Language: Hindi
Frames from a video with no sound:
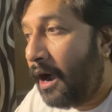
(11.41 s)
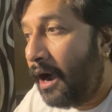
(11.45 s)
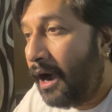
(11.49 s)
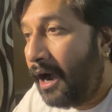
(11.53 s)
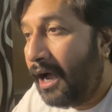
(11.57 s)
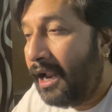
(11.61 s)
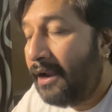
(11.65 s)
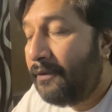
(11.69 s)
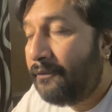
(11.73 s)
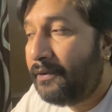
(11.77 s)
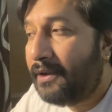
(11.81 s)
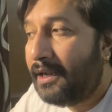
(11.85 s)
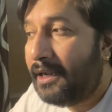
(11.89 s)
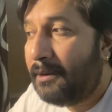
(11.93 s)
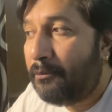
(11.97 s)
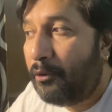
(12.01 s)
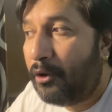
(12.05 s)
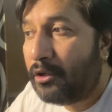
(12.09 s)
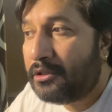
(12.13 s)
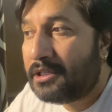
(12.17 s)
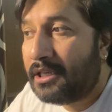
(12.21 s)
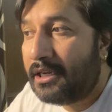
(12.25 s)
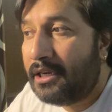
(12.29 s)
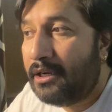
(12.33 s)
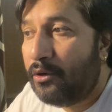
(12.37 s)
हाल फिलहाल
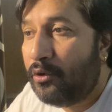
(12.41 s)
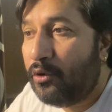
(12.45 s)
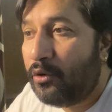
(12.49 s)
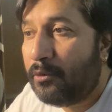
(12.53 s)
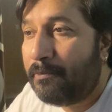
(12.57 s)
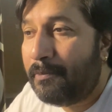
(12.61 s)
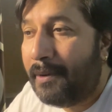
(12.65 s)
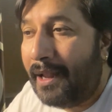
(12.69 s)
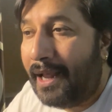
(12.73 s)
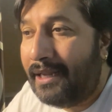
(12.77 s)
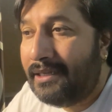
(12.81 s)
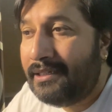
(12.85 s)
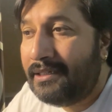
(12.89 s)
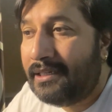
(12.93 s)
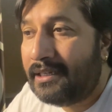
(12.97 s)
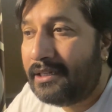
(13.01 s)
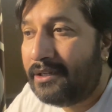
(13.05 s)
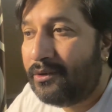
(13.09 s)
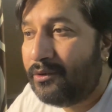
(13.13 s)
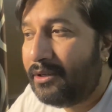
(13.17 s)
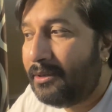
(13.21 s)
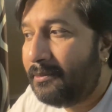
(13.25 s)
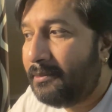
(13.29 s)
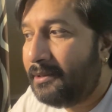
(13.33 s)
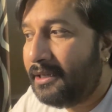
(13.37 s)
बहुत सारे लोग प्लान कर
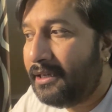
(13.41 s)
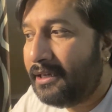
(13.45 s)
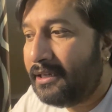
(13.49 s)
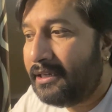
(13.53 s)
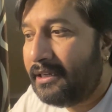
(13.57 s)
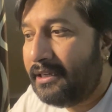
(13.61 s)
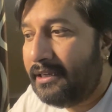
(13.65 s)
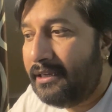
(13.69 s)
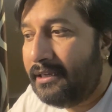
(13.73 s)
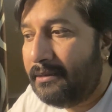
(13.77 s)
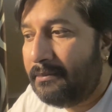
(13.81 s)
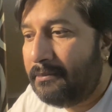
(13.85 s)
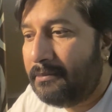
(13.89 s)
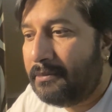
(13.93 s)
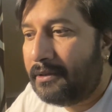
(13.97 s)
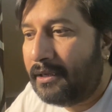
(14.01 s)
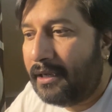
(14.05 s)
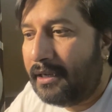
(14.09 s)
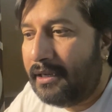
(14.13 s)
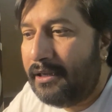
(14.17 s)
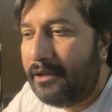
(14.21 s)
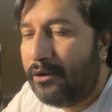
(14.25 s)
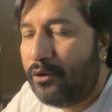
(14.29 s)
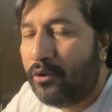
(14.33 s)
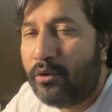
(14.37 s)
रहे होंगे भैया कि
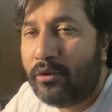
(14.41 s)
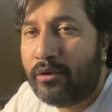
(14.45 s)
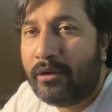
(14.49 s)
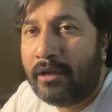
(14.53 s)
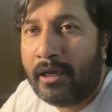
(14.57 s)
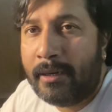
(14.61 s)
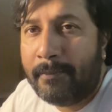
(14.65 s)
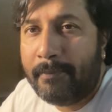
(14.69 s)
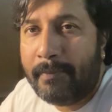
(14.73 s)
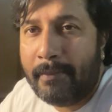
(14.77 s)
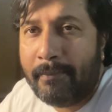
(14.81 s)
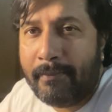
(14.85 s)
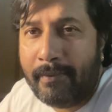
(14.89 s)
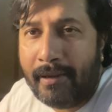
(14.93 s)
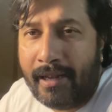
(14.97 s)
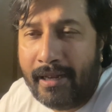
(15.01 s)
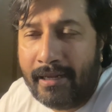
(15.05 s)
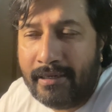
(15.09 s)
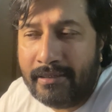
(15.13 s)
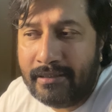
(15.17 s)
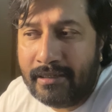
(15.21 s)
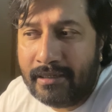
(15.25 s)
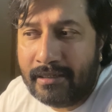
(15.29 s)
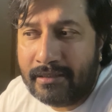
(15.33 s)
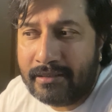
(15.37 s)
कई लोग घर पे
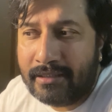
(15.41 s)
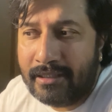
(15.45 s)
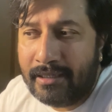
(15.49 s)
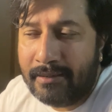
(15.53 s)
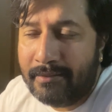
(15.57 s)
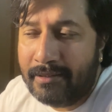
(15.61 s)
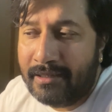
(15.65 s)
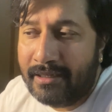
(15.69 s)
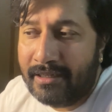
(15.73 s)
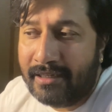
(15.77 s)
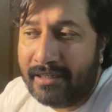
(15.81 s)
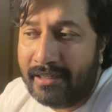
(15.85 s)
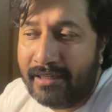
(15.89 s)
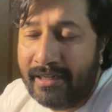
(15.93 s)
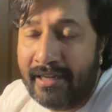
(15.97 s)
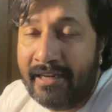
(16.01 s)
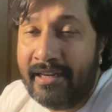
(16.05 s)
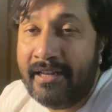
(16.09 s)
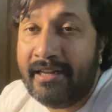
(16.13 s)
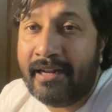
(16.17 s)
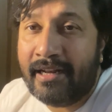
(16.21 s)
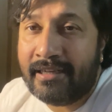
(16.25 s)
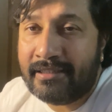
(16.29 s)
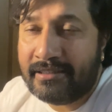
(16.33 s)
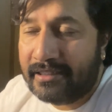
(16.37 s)
प्लान करते हैं भैया कि
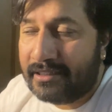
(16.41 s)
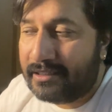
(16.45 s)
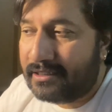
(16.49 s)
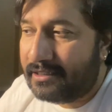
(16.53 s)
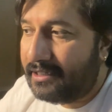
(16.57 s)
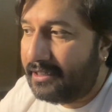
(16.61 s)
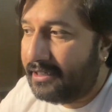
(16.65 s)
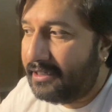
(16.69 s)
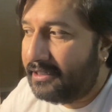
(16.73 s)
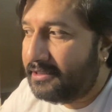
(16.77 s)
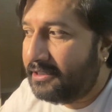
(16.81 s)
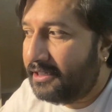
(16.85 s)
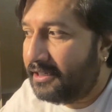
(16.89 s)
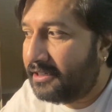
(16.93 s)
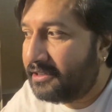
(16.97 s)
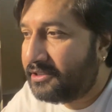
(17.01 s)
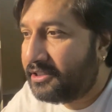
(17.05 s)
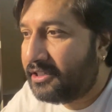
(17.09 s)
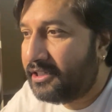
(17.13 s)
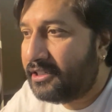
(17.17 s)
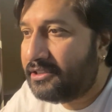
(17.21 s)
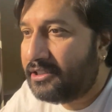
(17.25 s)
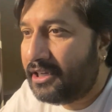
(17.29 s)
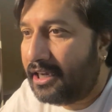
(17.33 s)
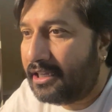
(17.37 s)
नहीं रह सकते
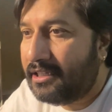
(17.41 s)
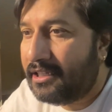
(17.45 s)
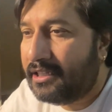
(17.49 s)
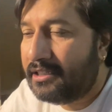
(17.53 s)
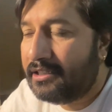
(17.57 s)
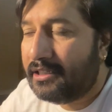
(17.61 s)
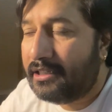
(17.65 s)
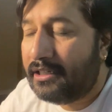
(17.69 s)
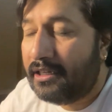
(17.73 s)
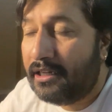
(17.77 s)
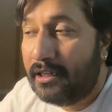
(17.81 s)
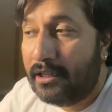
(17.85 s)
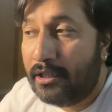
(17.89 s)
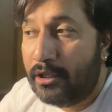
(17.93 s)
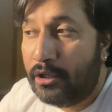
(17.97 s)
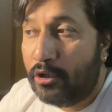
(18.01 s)
यंगस्टर ज्यादातर